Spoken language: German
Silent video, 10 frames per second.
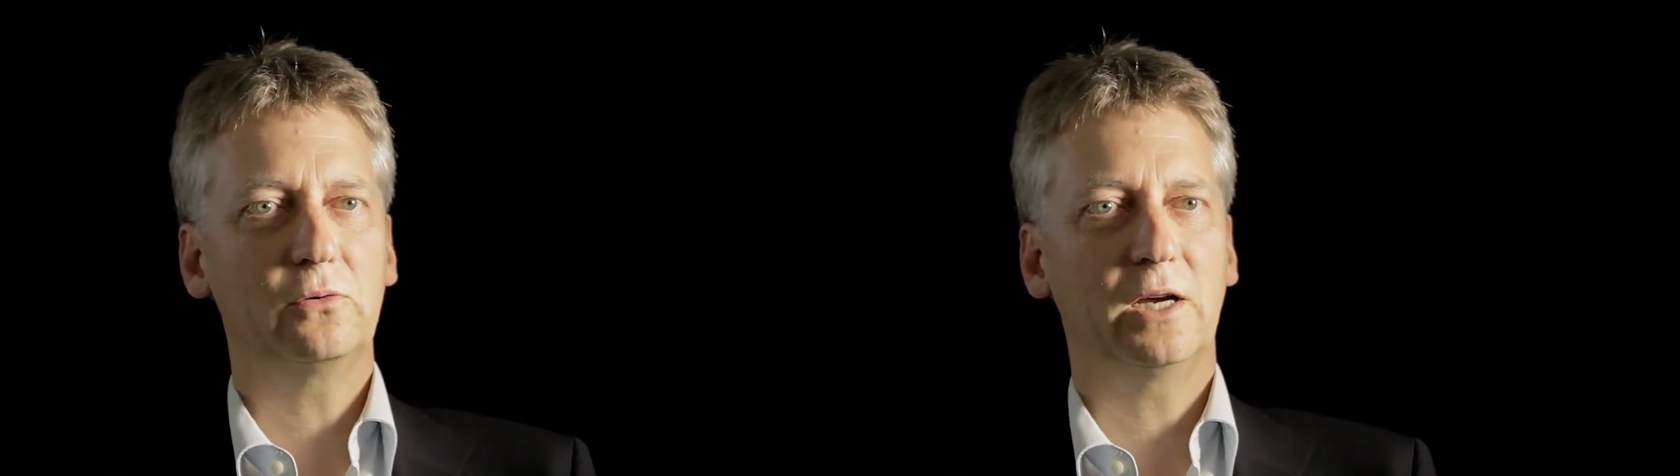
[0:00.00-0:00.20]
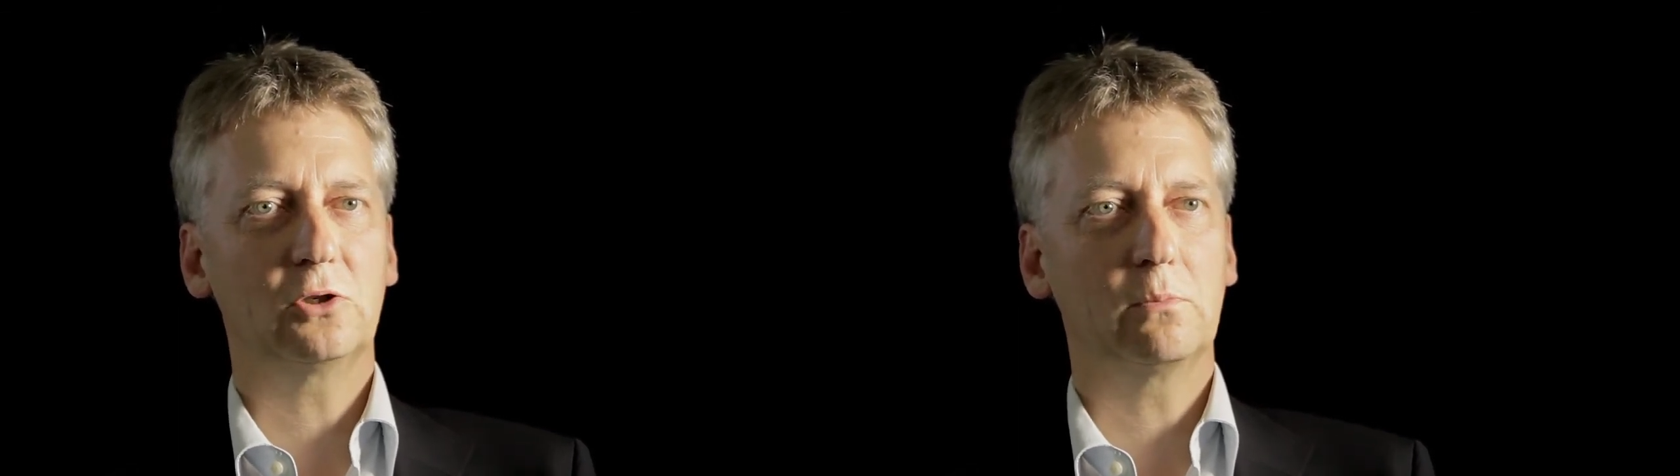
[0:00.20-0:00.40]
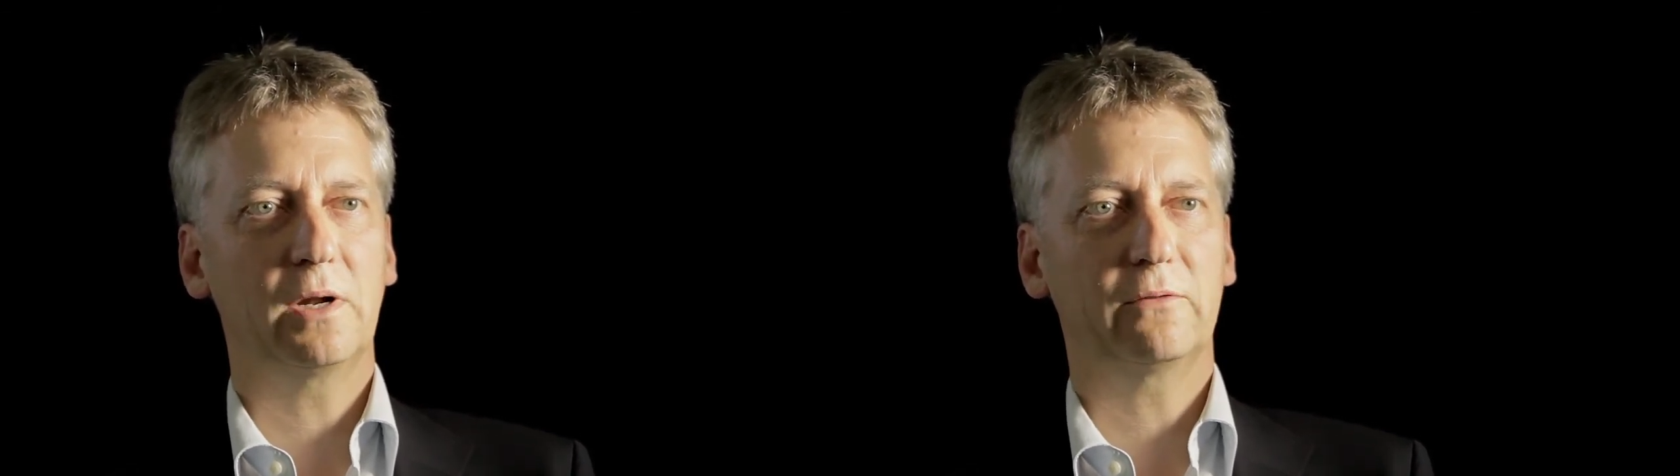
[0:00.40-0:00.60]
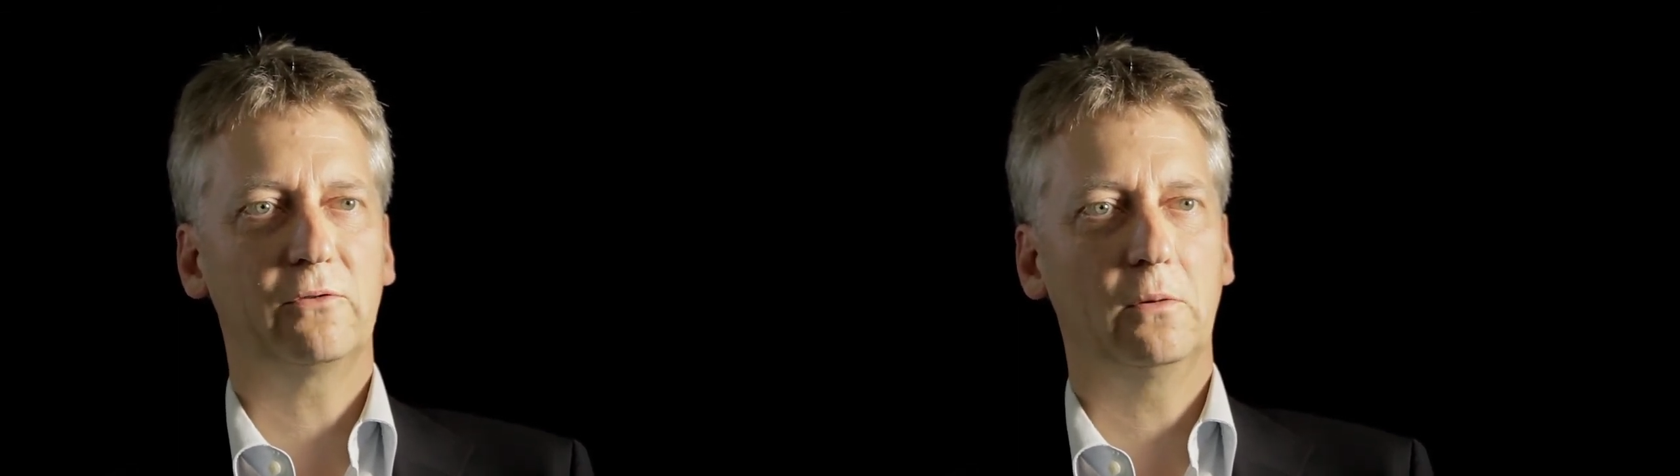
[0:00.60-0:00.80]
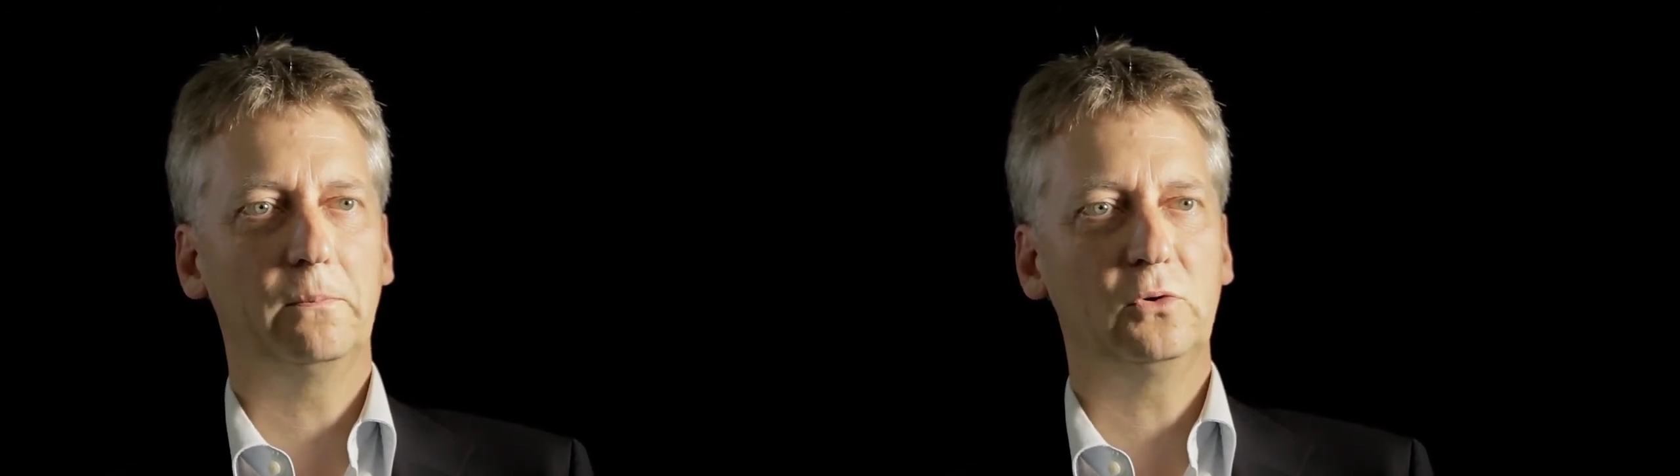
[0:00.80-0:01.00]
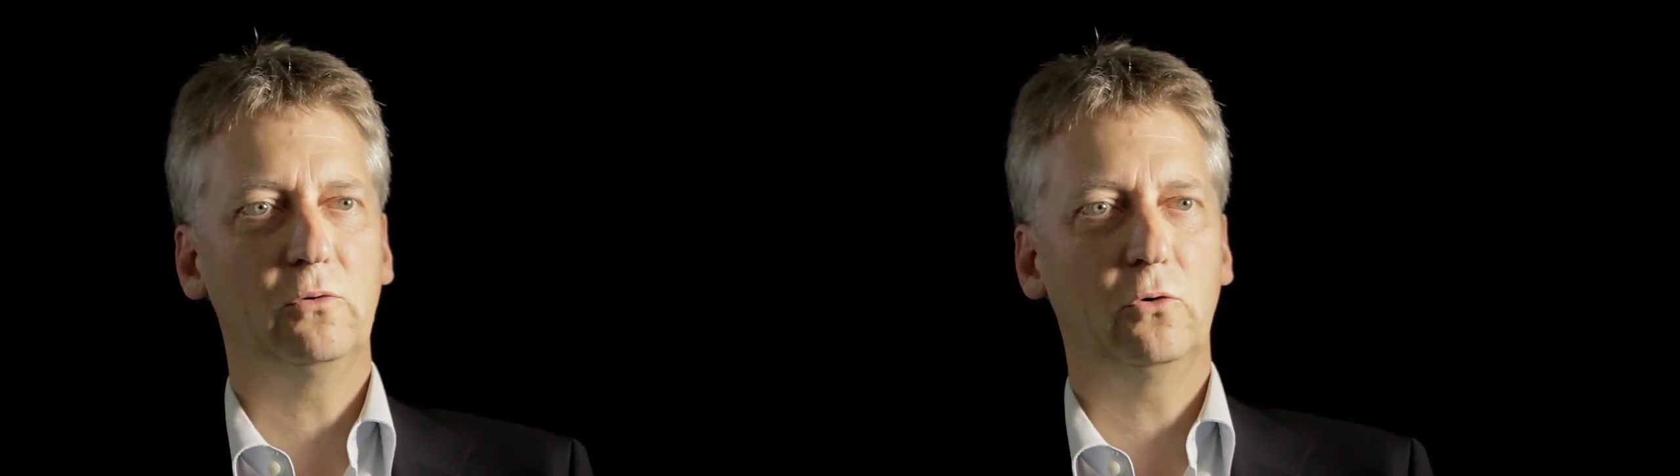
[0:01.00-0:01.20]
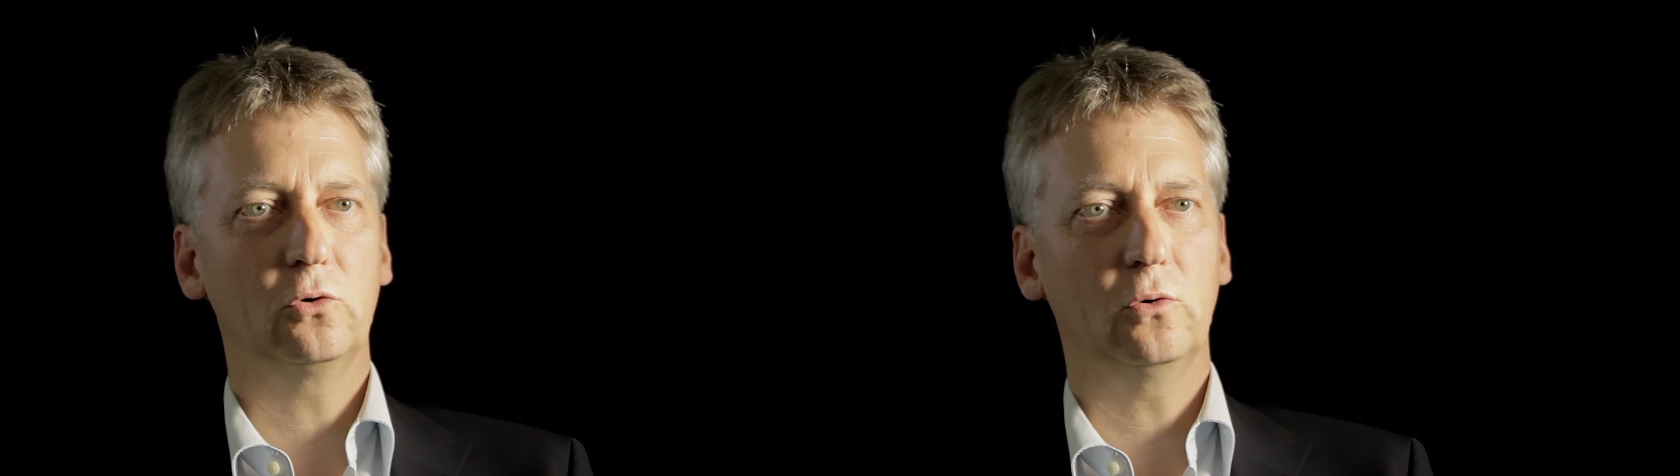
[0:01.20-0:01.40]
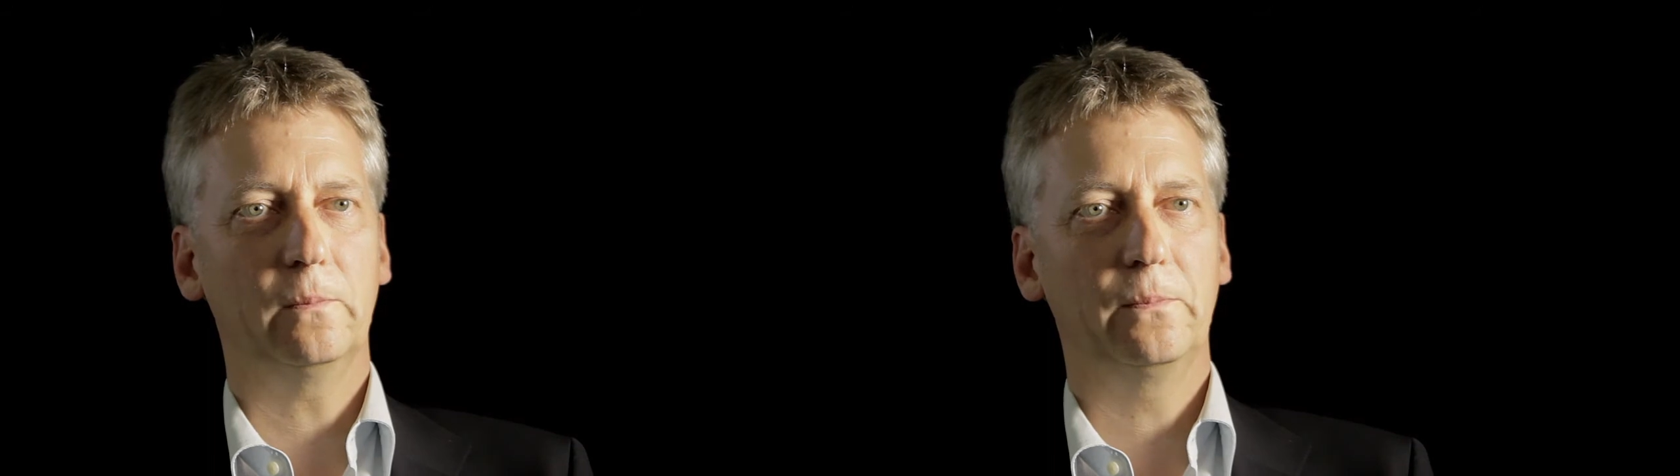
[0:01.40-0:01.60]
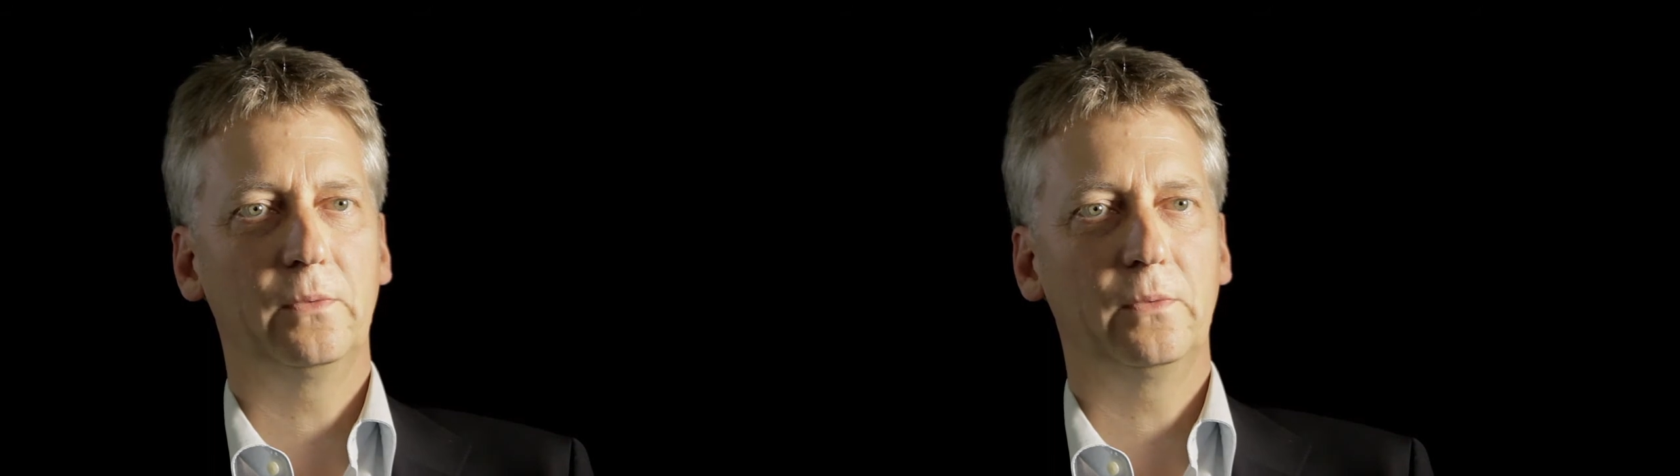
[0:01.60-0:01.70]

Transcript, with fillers: Creation Plattform Juvoto.